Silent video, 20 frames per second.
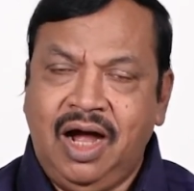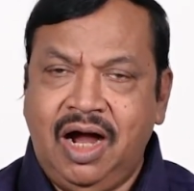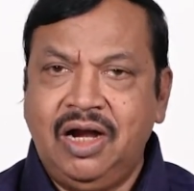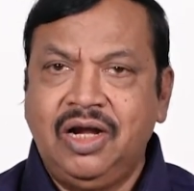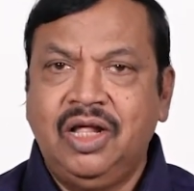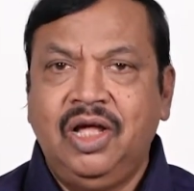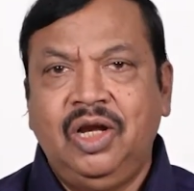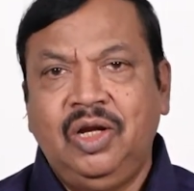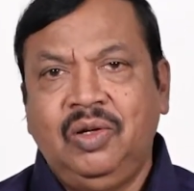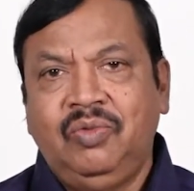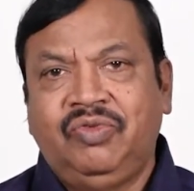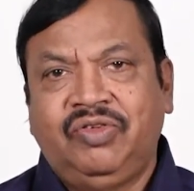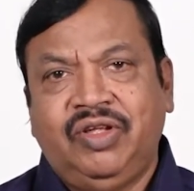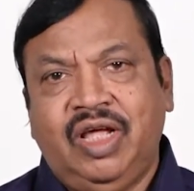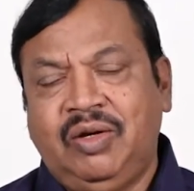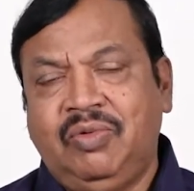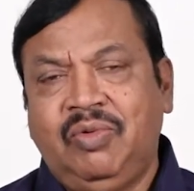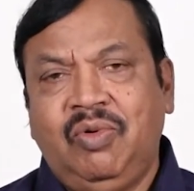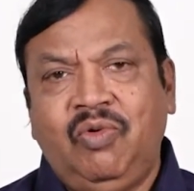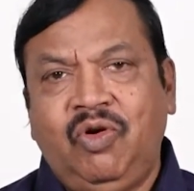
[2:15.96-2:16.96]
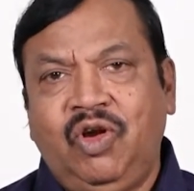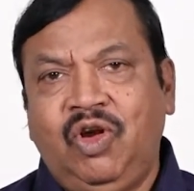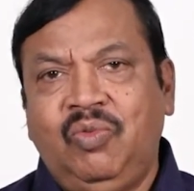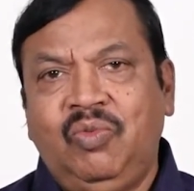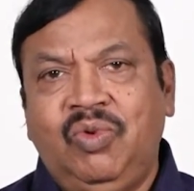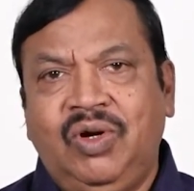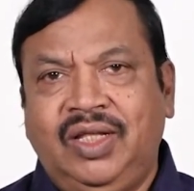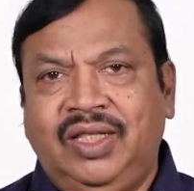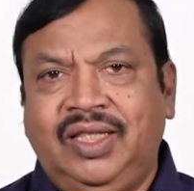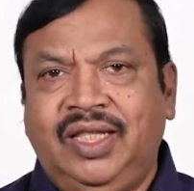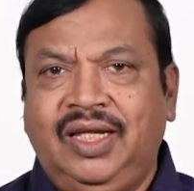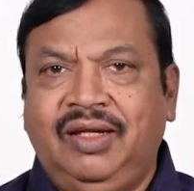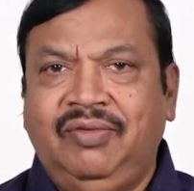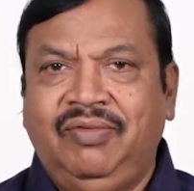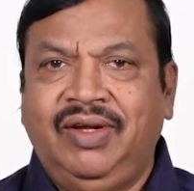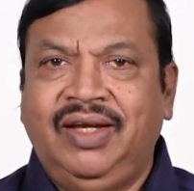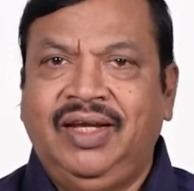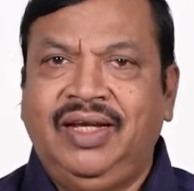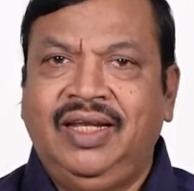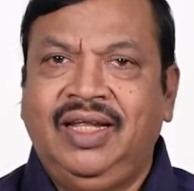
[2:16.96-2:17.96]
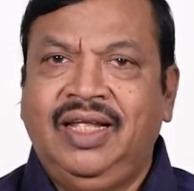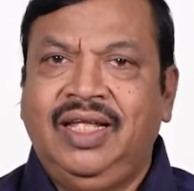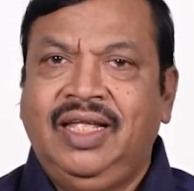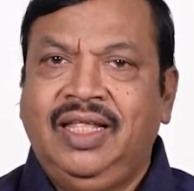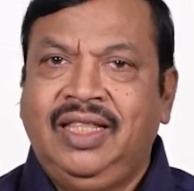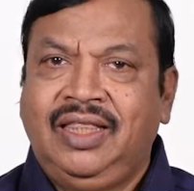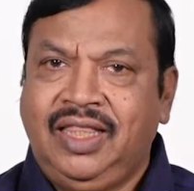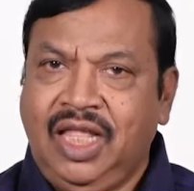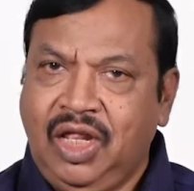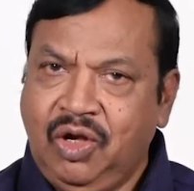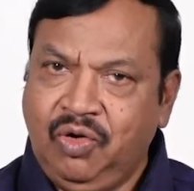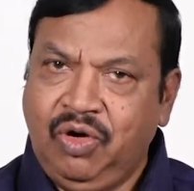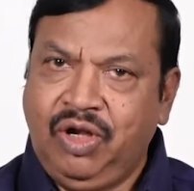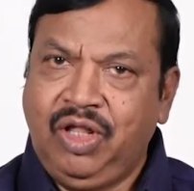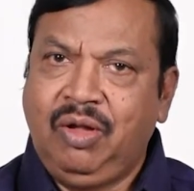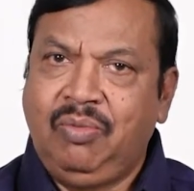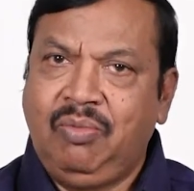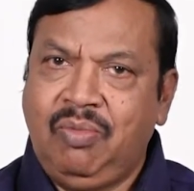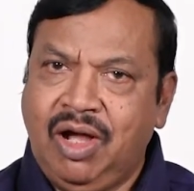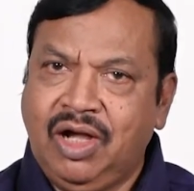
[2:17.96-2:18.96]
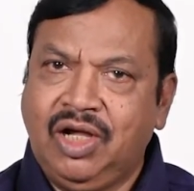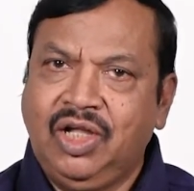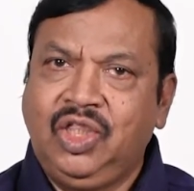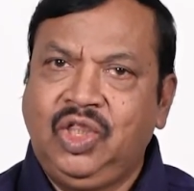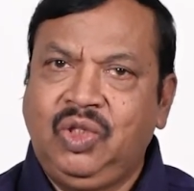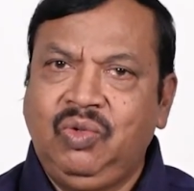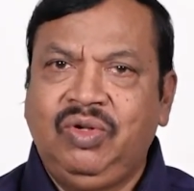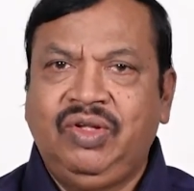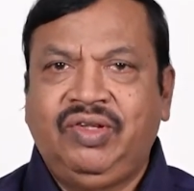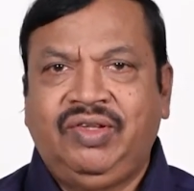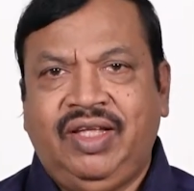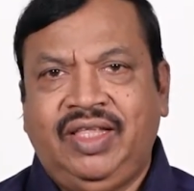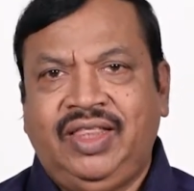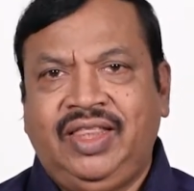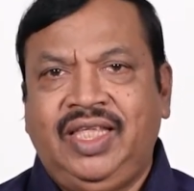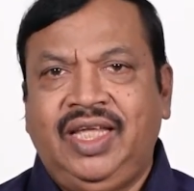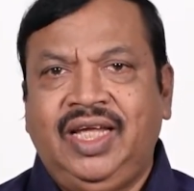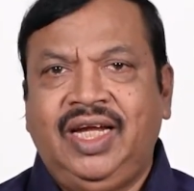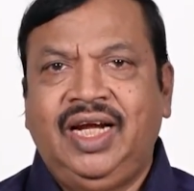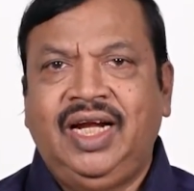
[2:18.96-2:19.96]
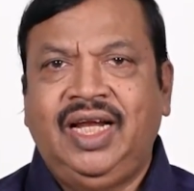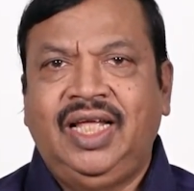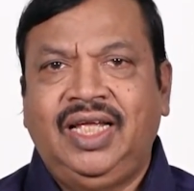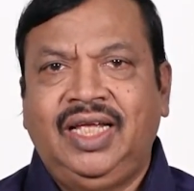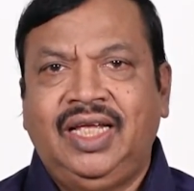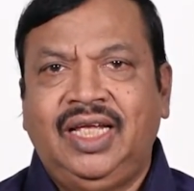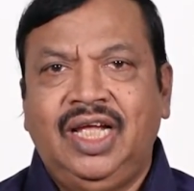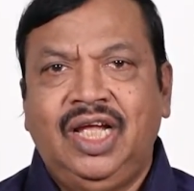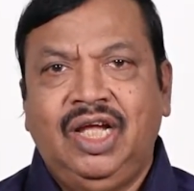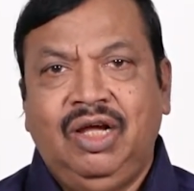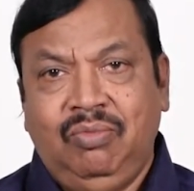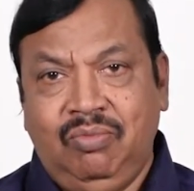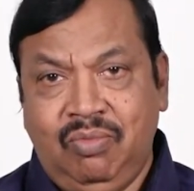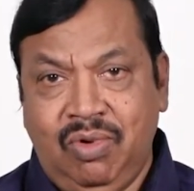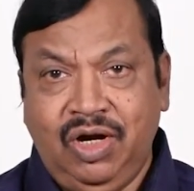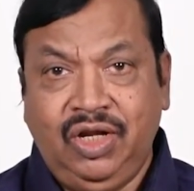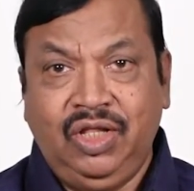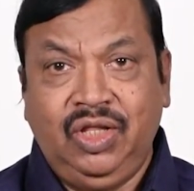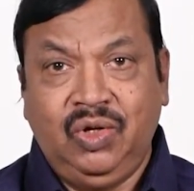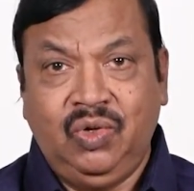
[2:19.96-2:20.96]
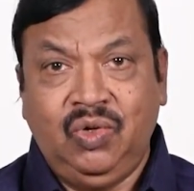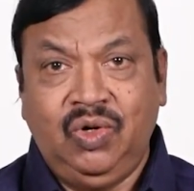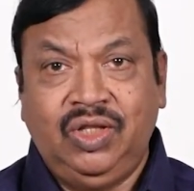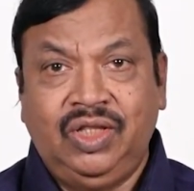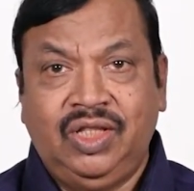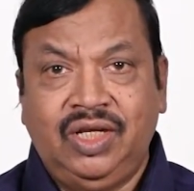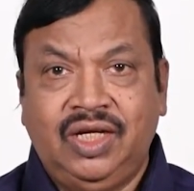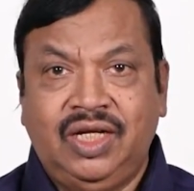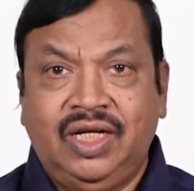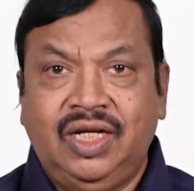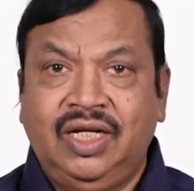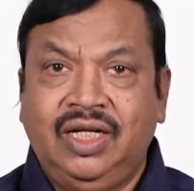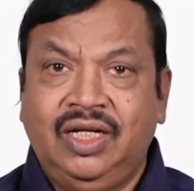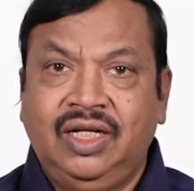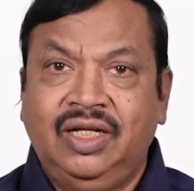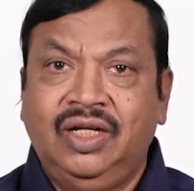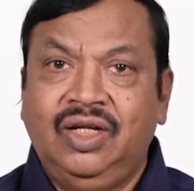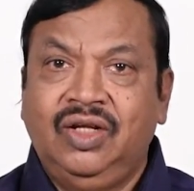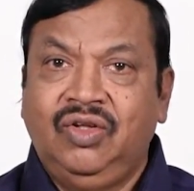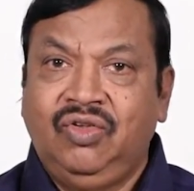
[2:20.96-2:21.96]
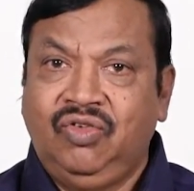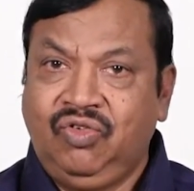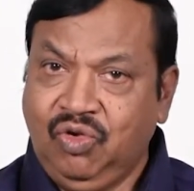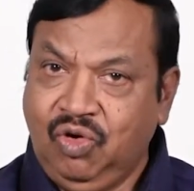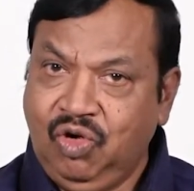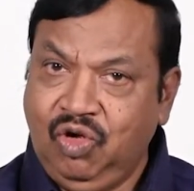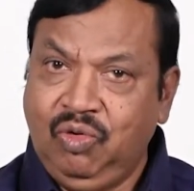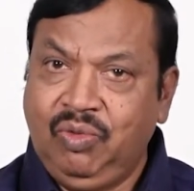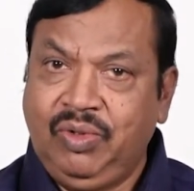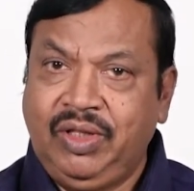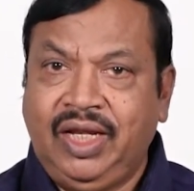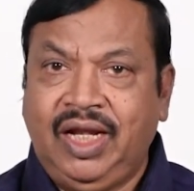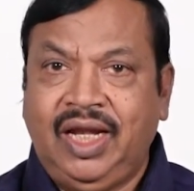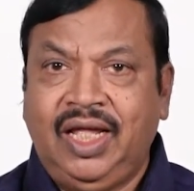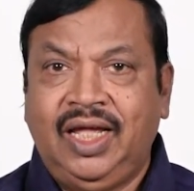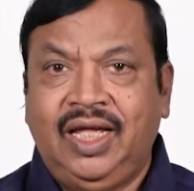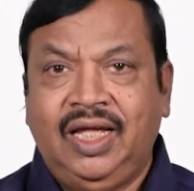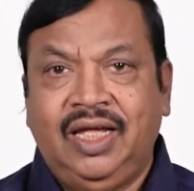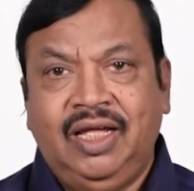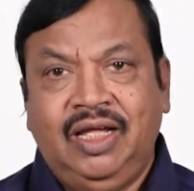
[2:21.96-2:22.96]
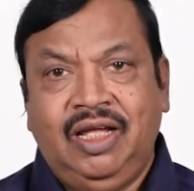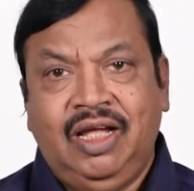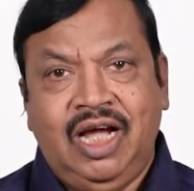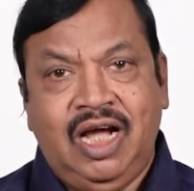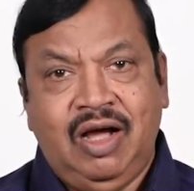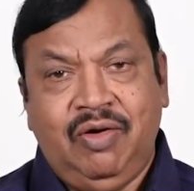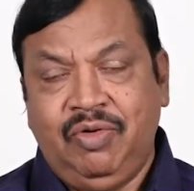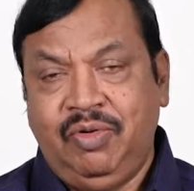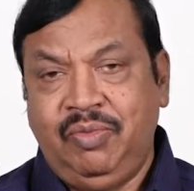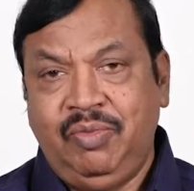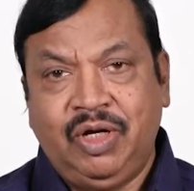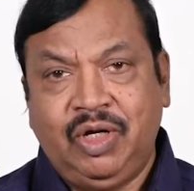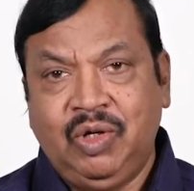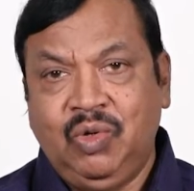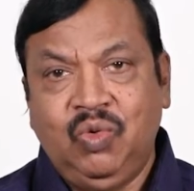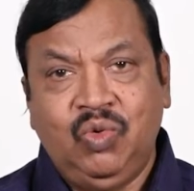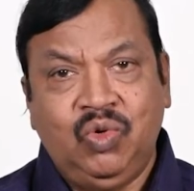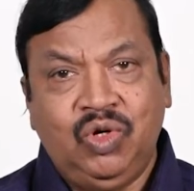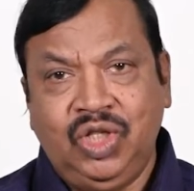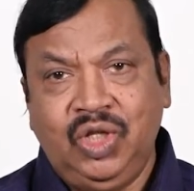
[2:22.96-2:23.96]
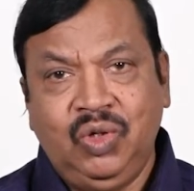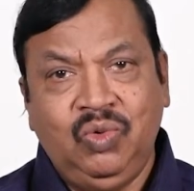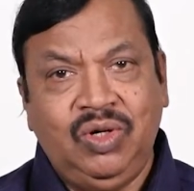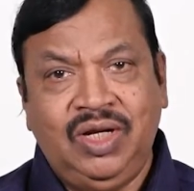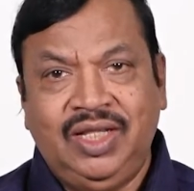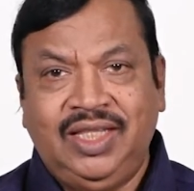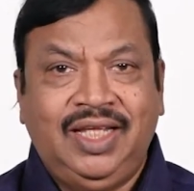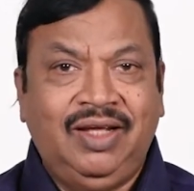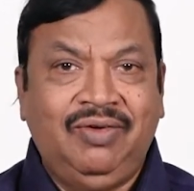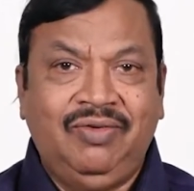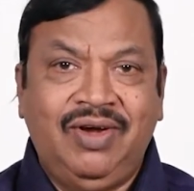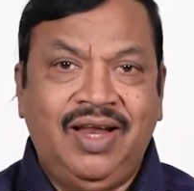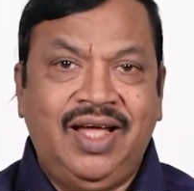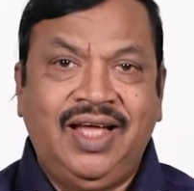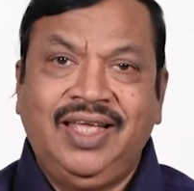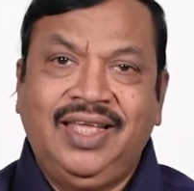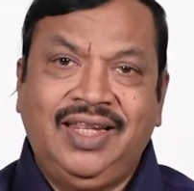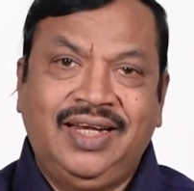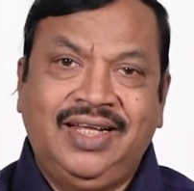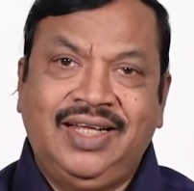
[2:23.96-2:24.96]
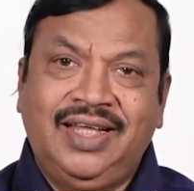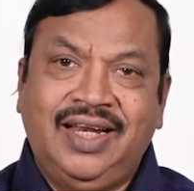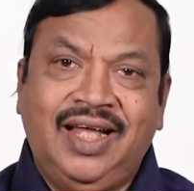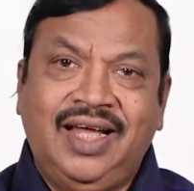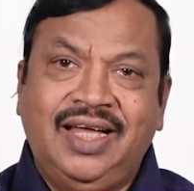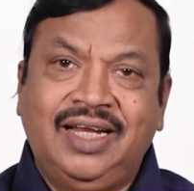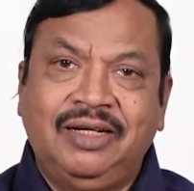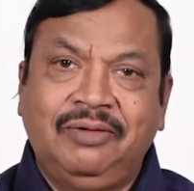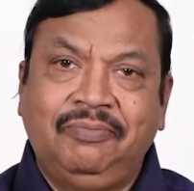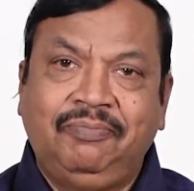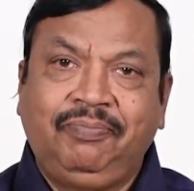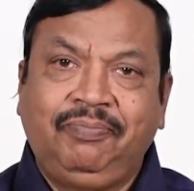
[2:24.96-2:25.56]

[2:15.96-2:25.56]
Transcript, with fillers: ஆனாலும் சர்வ வல்லமுள்ள தேவன் தன்னுடைய மகத்துவ சத்தியங்களை மனித குலத்திற்கு சொல்லுவதில் அவர் மிகவும் உறுதியுள்ள தேவனாய் இருக்கிறார்